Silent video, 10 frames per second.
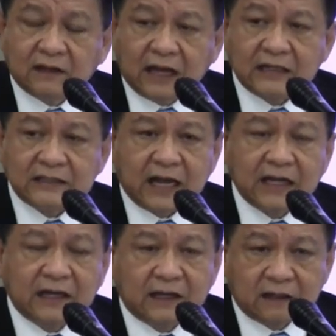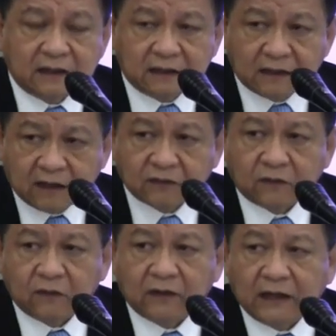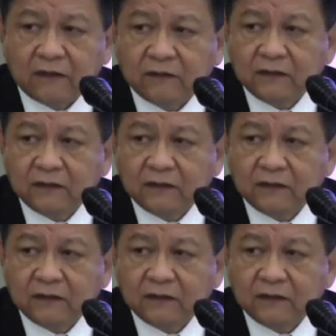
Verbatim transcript: การใช้เนี่ยเขาตกลงกับเรา